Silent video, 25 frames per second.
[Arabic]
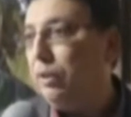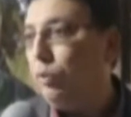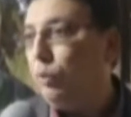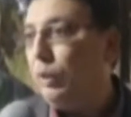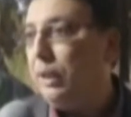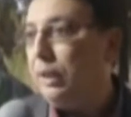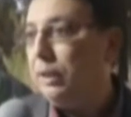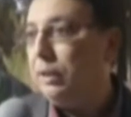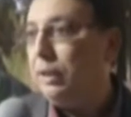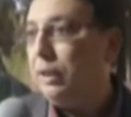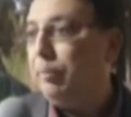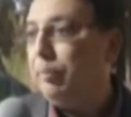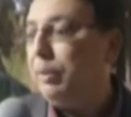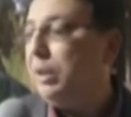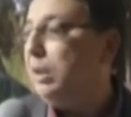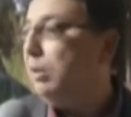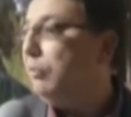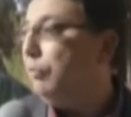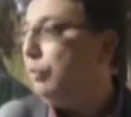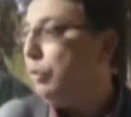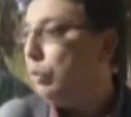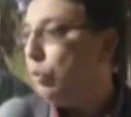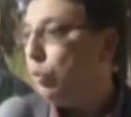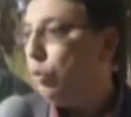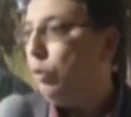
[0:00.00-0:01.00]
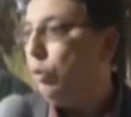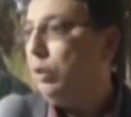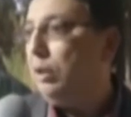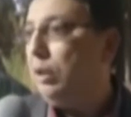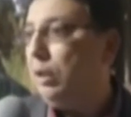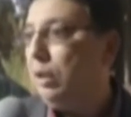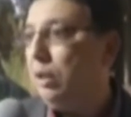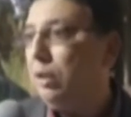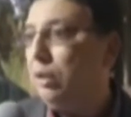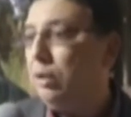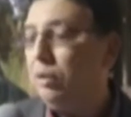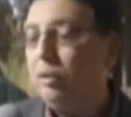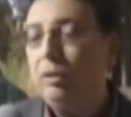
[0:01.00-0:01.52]
انواع التلاميذ في كل
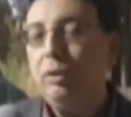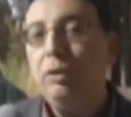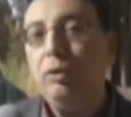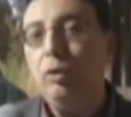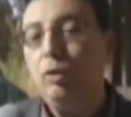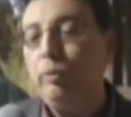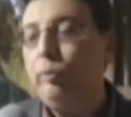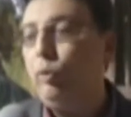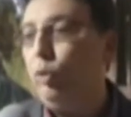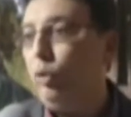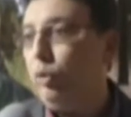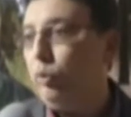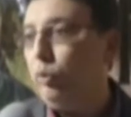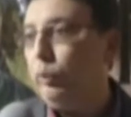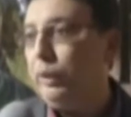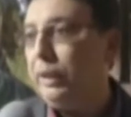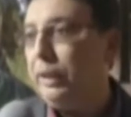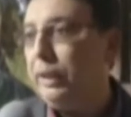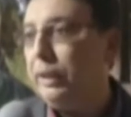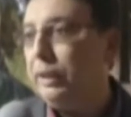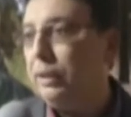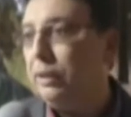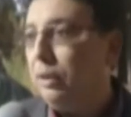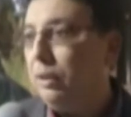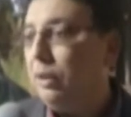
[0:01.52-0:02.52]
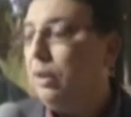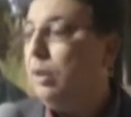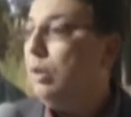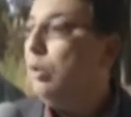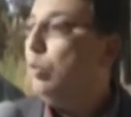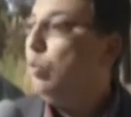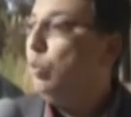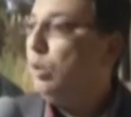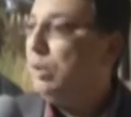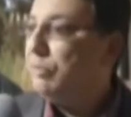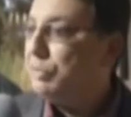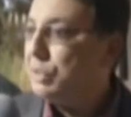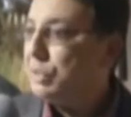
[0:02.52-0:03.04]
آه، ربوع الولايه
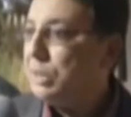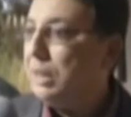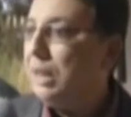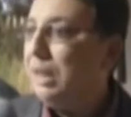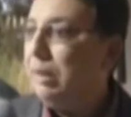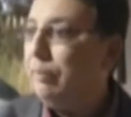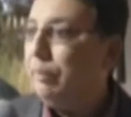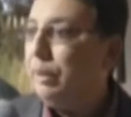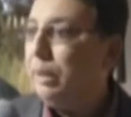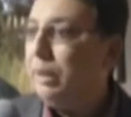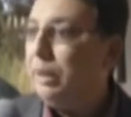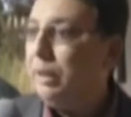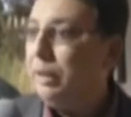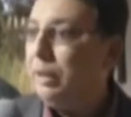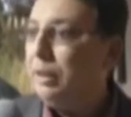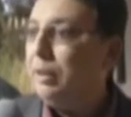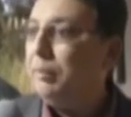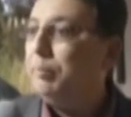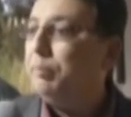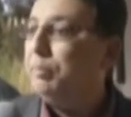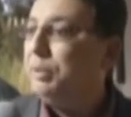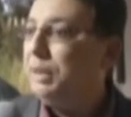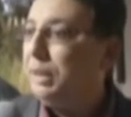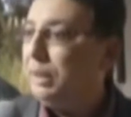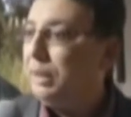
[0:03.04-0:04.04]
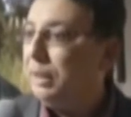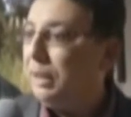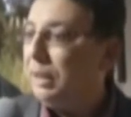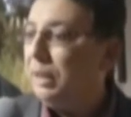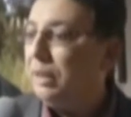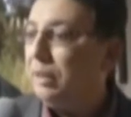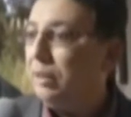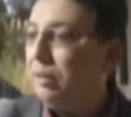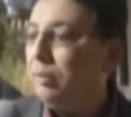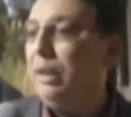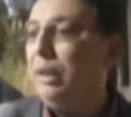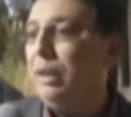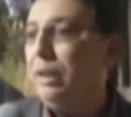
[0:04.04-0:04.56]
ونفس العمليه
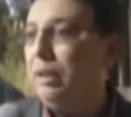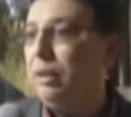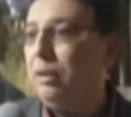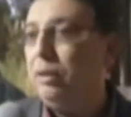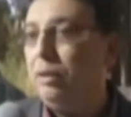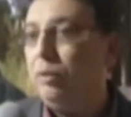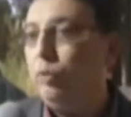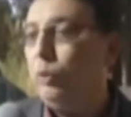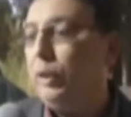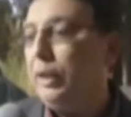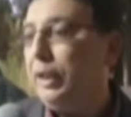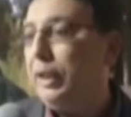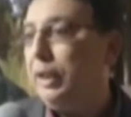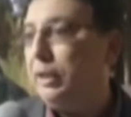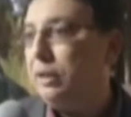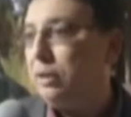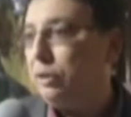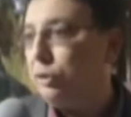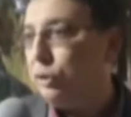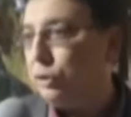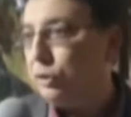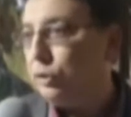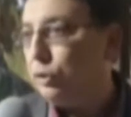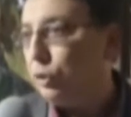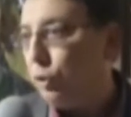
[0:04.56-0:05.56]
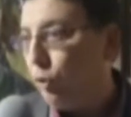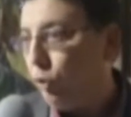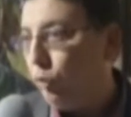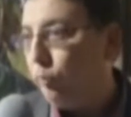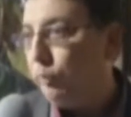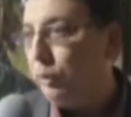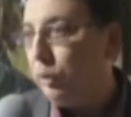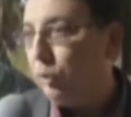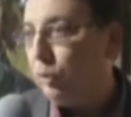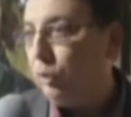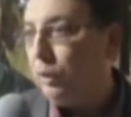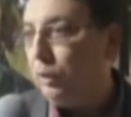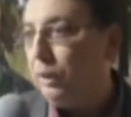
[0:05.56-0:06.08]
بديناها مع الولايات الجنوب
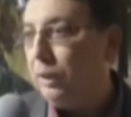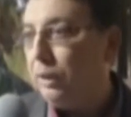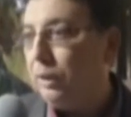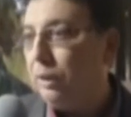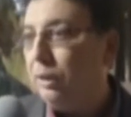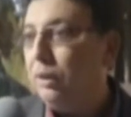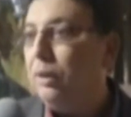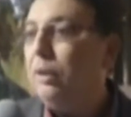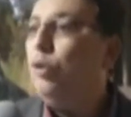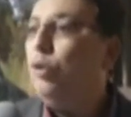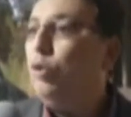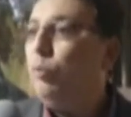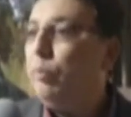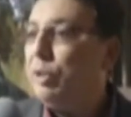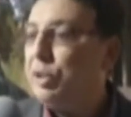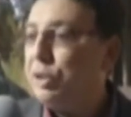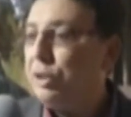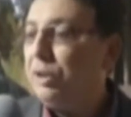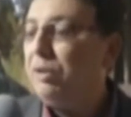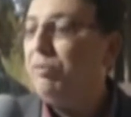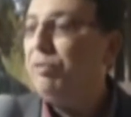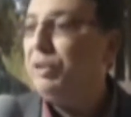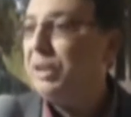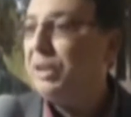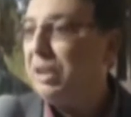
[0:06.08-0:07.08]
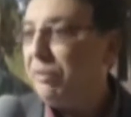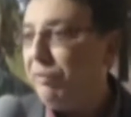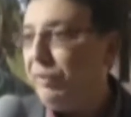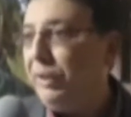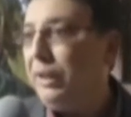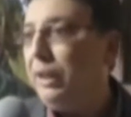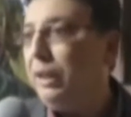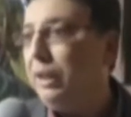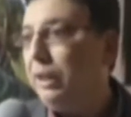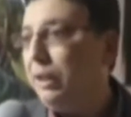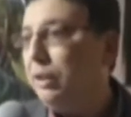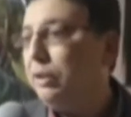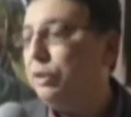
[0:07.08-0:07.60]
الكلها وماشيين في
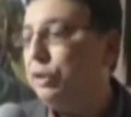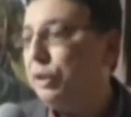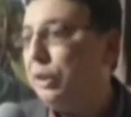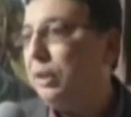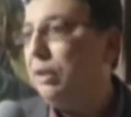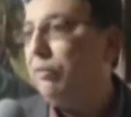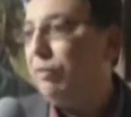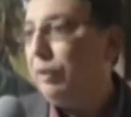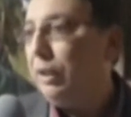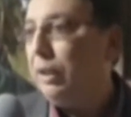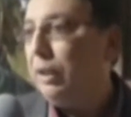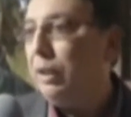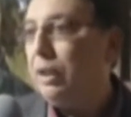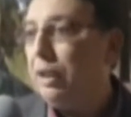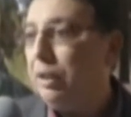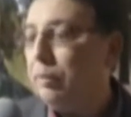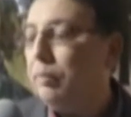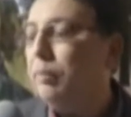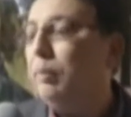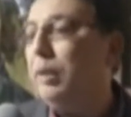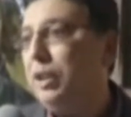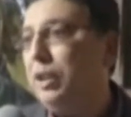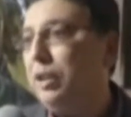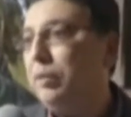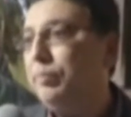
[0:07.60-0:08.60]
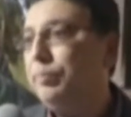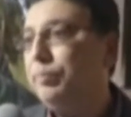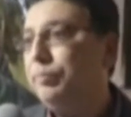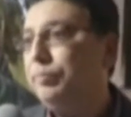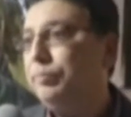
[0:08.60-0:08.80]
تفعيلها ان شاء الله في قادم الايام.